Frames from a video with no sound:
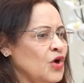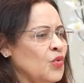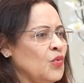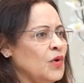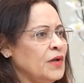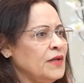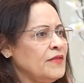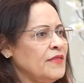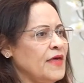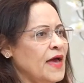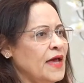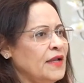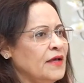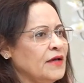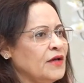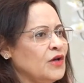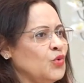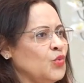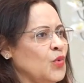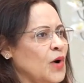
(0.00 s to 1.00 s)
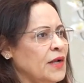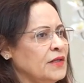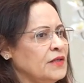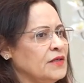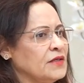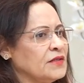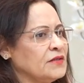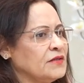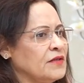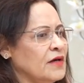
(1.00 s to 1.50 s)
ولذلك
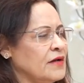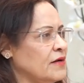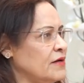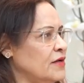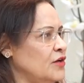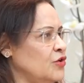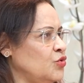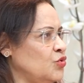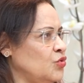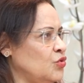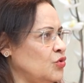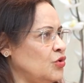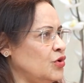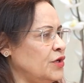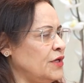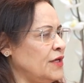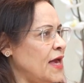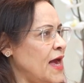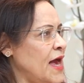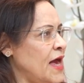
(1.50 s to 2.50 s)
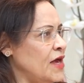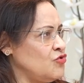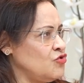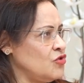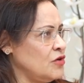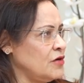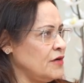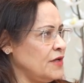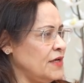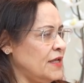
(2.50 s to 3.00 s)
الوالد اضطر أنه
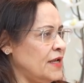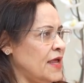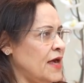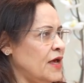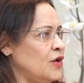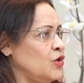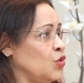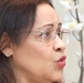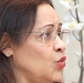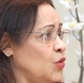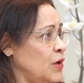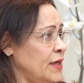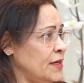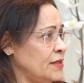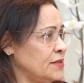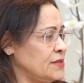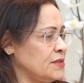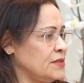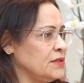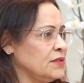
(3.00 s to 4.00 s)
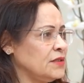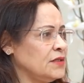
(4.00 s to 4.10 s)
يهاجر إلى الكويت